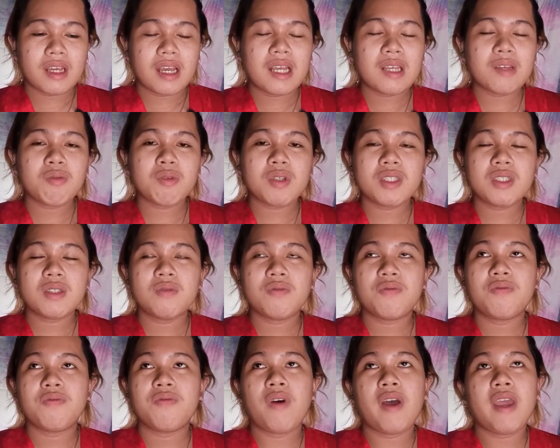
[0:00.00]
I was
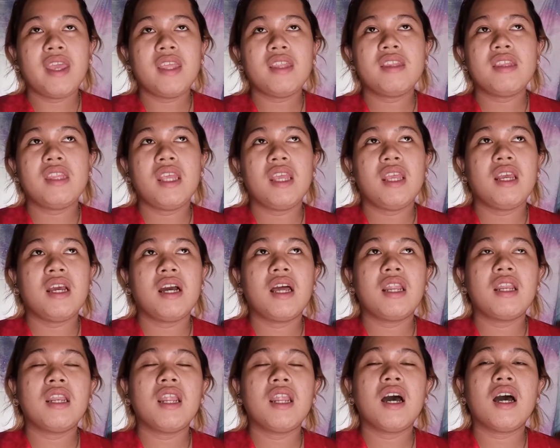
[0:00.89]
fighting
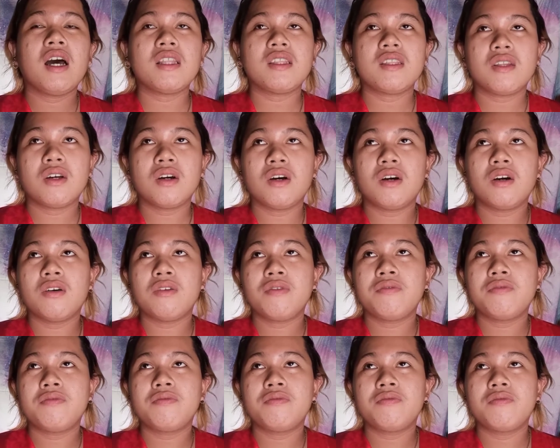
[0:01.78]
a lot
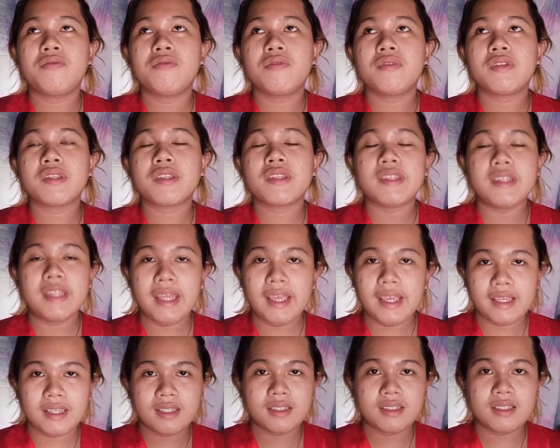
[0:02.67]
of
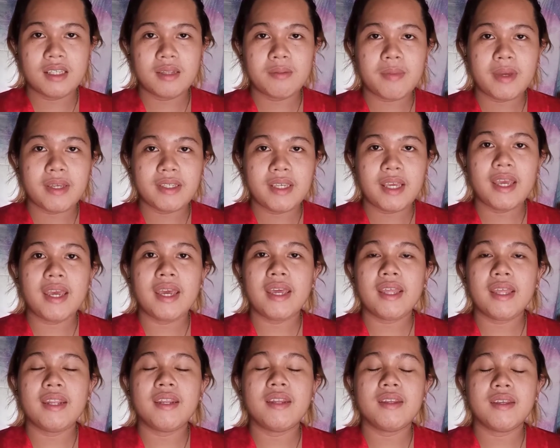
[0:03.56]
things in my
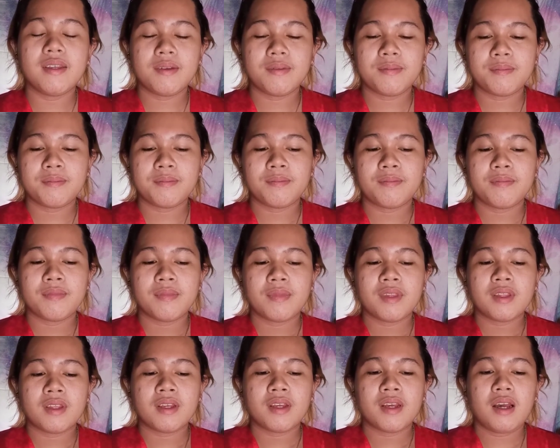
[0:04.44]
head
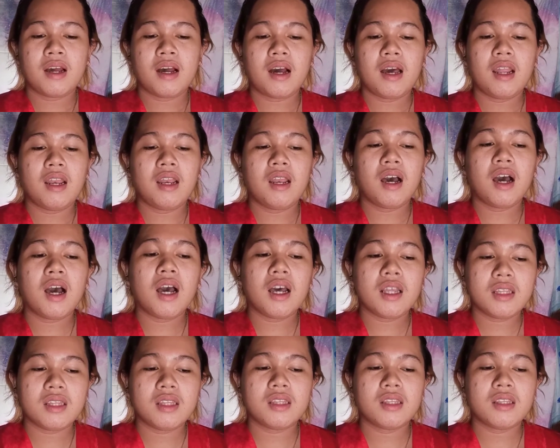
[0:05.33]
a
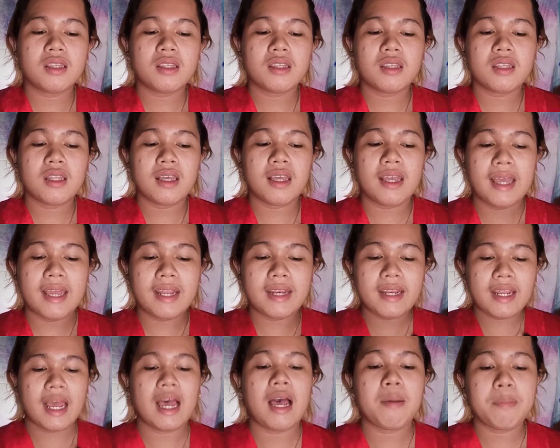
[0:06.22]
lot
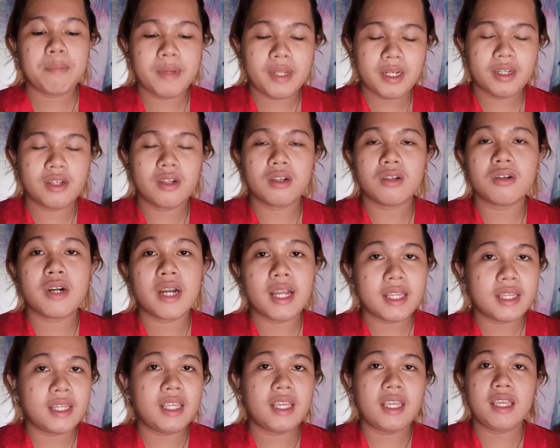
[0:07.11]
had happened
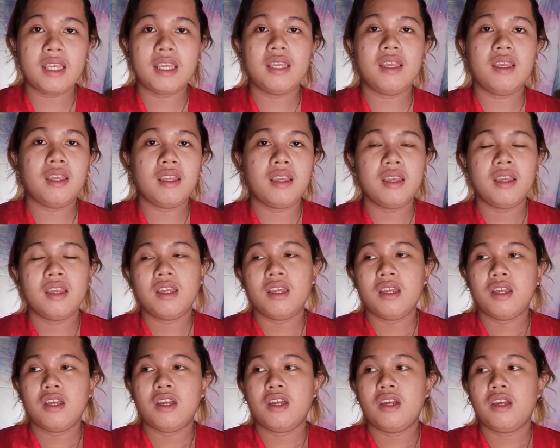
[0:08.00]
already
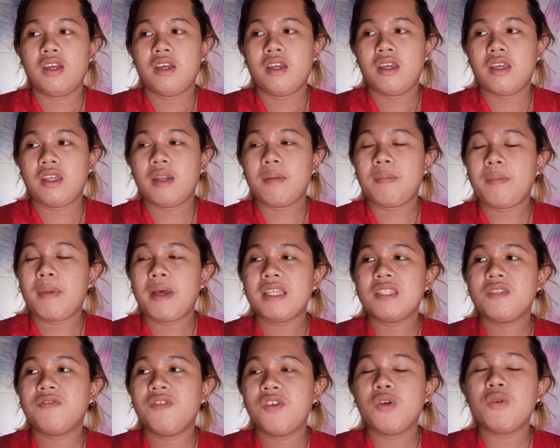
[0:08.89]
in the
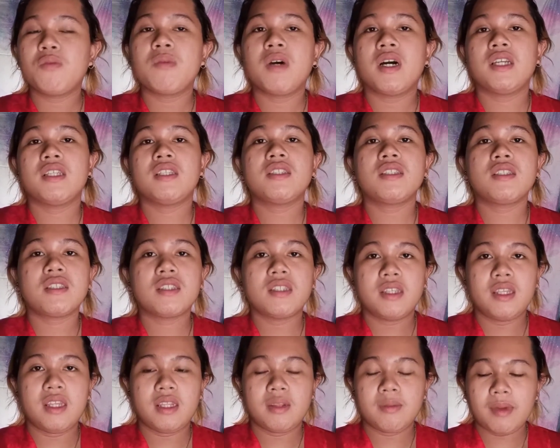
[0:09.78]
past few months
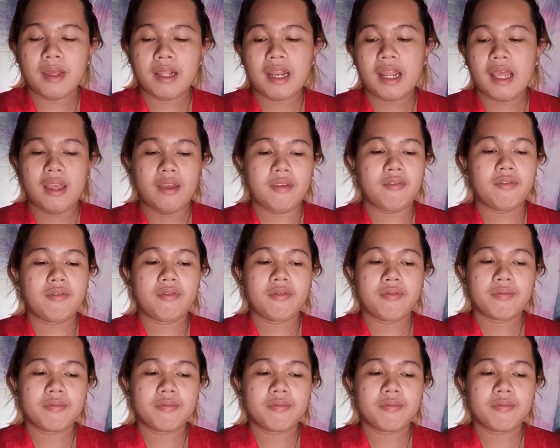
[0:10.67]
in my life.